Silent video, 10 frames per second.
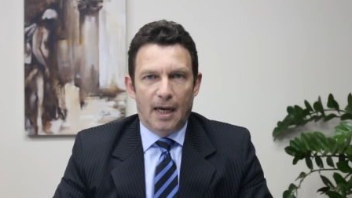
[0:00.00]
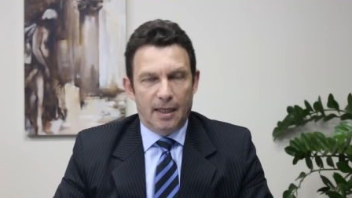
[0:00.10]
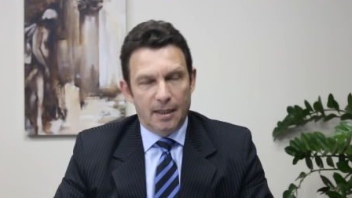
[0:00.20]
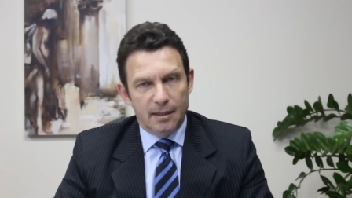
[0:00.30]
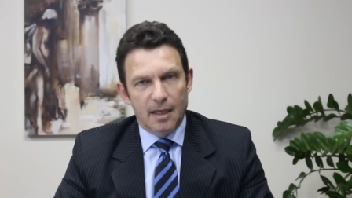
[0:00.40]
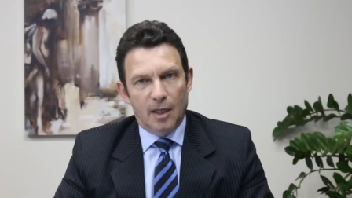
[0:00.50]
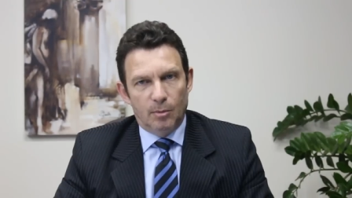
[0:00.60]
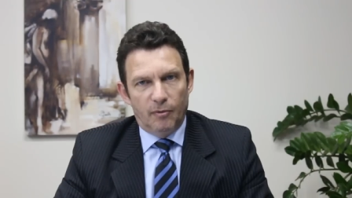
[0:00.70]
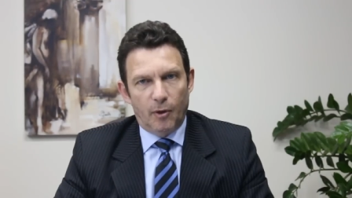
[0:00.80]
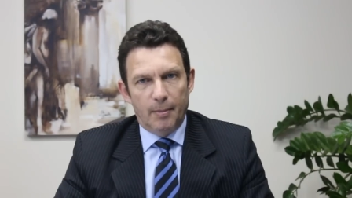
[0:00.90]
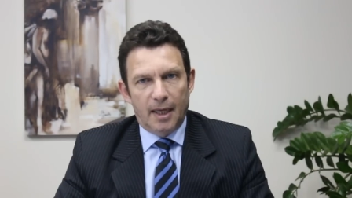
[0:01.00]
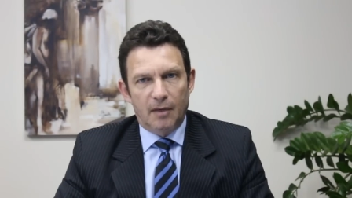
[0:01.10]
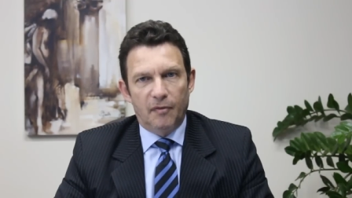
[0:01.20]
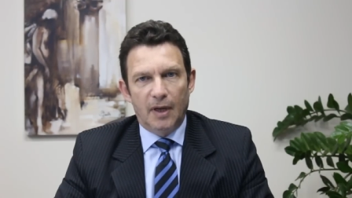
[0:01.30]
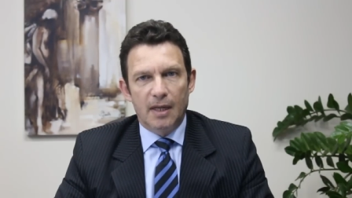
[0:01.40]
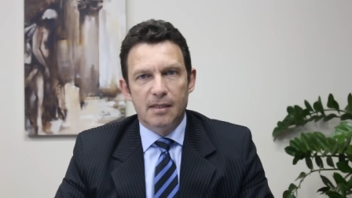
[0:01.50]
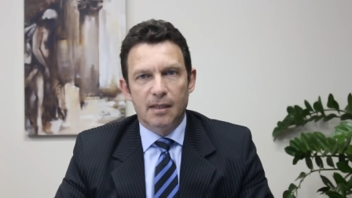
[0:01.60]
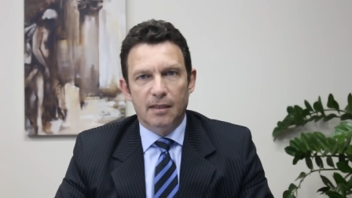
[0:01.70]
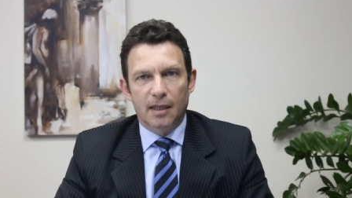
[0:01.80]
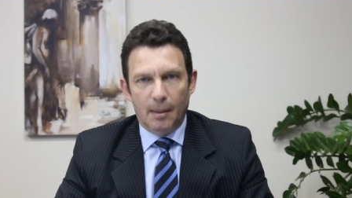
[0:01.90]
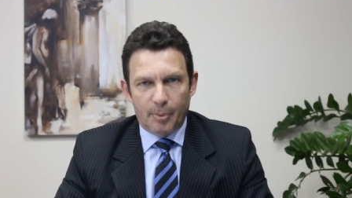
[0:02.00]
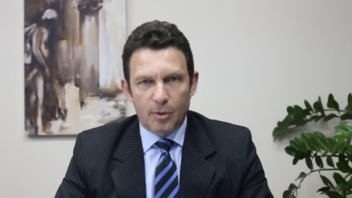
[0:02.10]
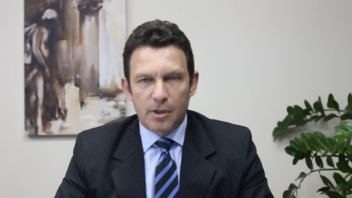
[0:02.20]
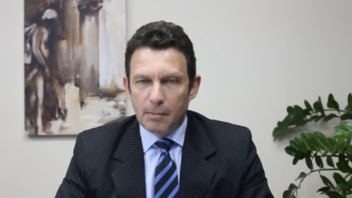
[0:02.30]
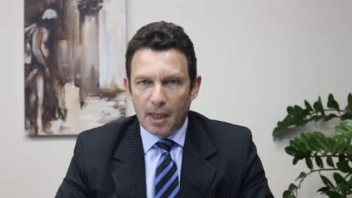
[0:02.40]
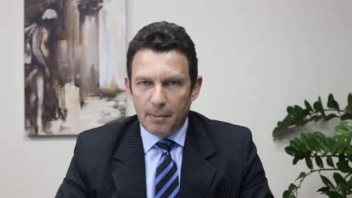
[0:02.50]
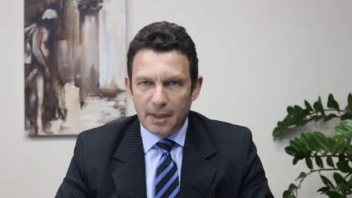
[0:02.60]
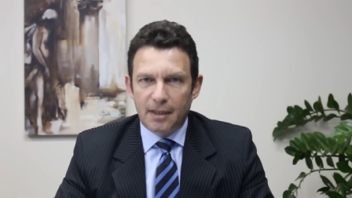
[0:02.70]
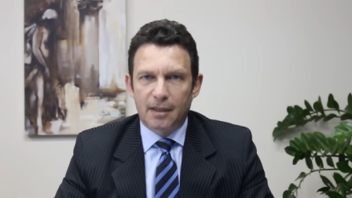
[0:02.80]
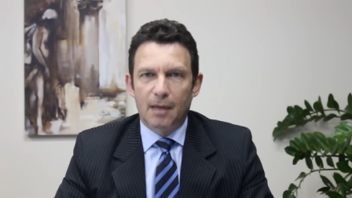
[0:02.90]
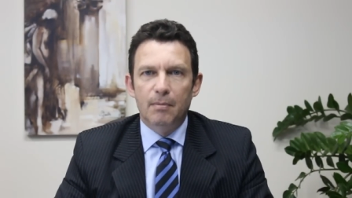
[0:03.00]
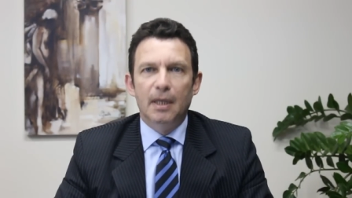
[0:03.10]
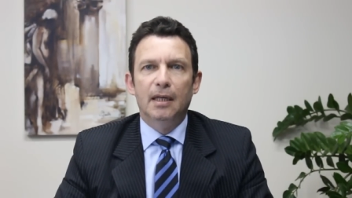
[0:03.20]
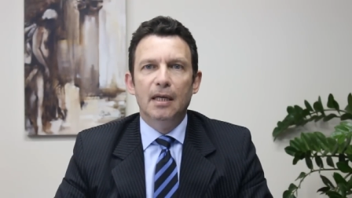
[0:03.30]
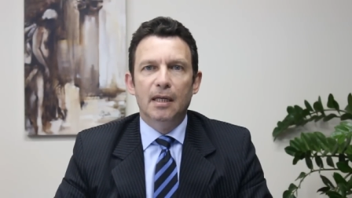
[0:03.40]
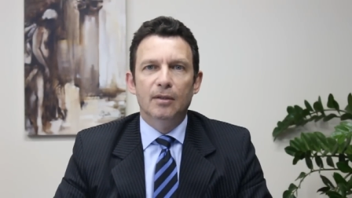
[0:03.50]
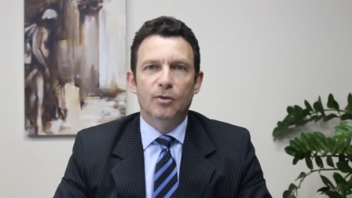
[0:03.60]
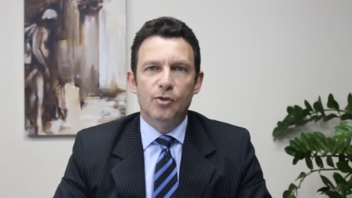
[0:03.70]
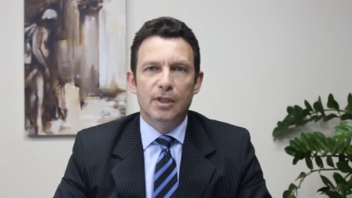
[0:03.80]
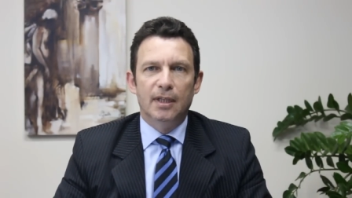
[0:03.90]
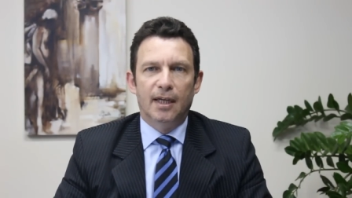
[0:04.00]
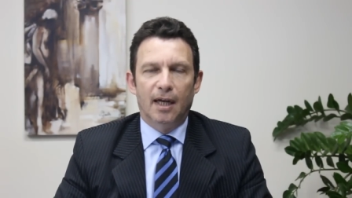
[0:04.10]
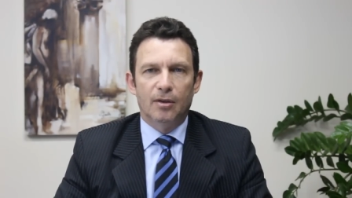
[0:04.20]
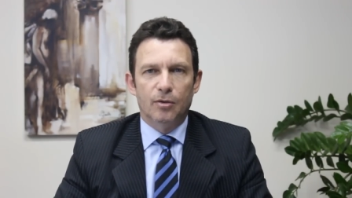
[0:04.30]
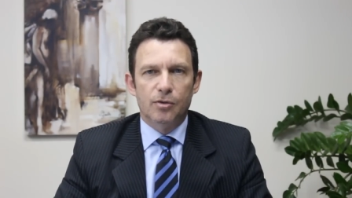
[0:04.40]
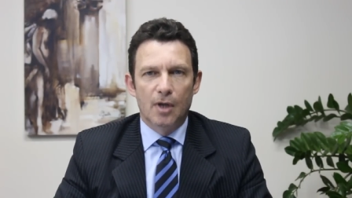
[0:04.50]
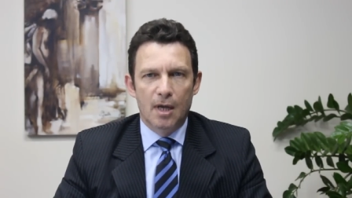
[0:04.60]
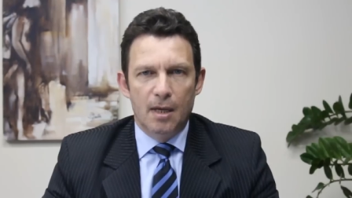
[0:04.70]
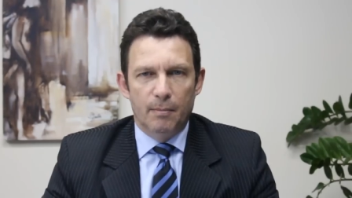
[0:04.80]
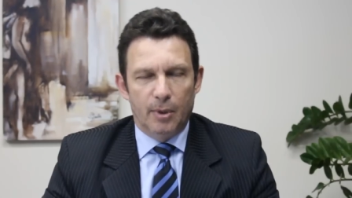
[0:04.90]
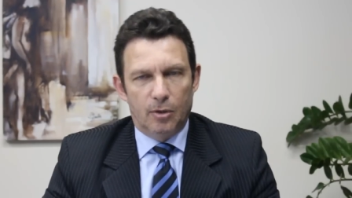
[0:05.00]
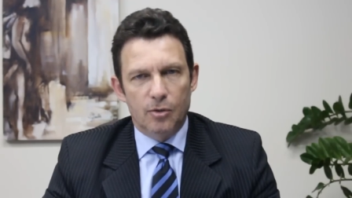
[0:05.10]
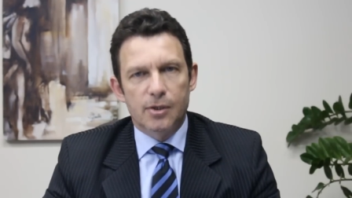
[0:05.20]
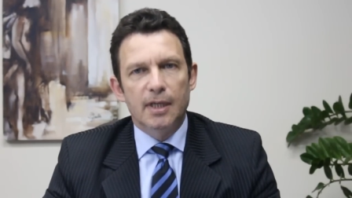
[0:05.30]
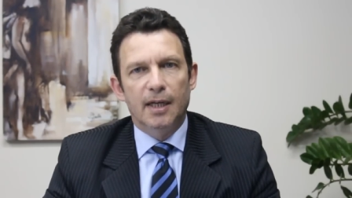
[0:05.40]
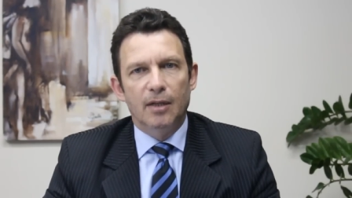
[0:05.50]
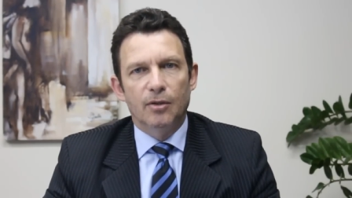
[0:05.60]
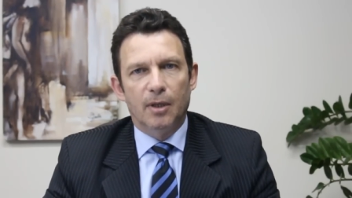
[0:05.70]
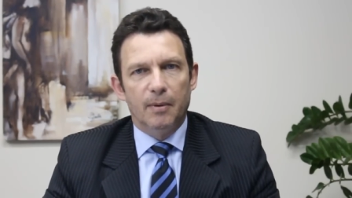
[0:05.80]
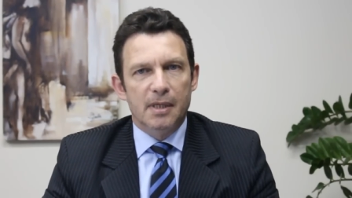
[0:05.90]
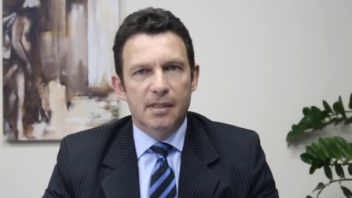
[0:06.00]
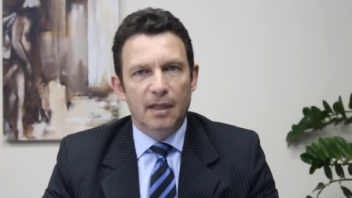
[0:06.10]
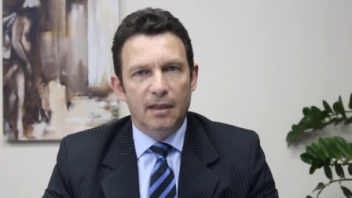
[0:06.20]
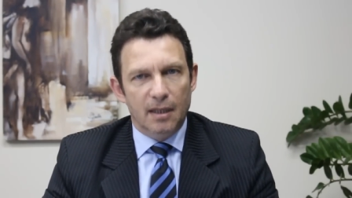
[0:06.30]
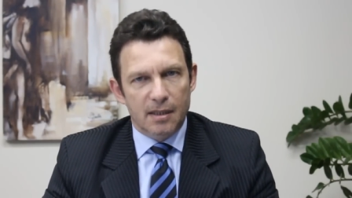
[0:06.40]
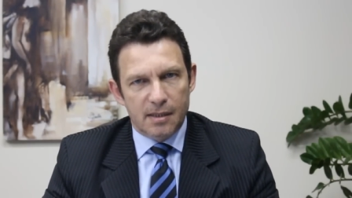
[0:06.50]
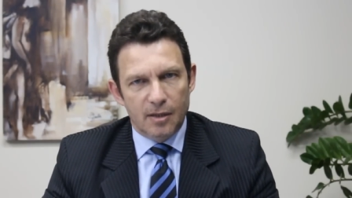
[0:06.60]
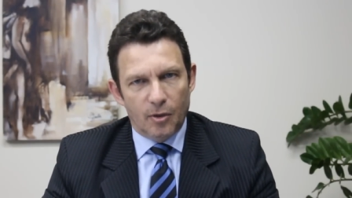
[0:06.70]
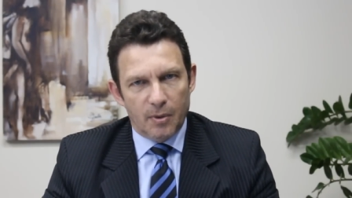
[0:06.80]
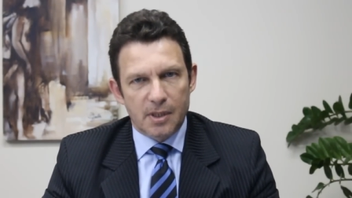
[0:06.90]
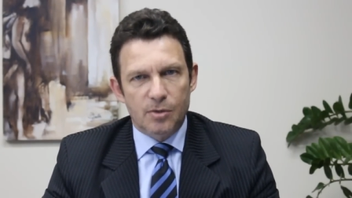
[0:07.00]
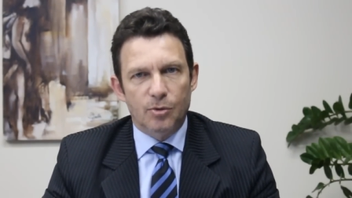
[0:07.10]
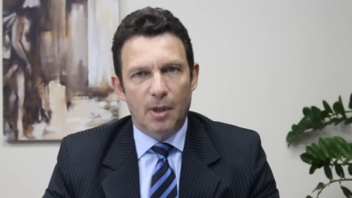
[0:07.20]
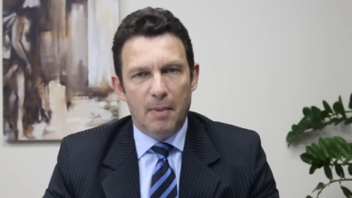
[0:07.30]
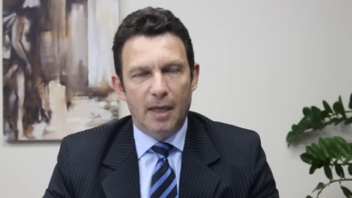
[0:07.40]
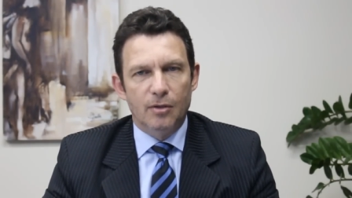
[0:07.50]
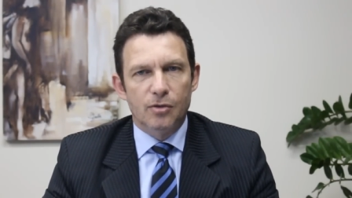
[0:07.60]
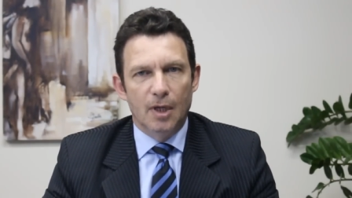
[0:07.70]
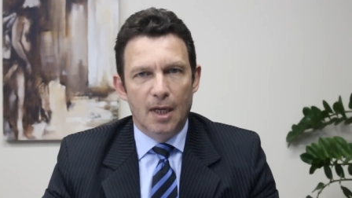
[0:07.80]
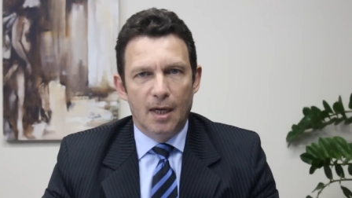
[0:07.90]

Argentina como forma de referencia tiene aproximadamente 3.500 sindicatos, pero considerando que Brasil tiene cinco veces su tamaño,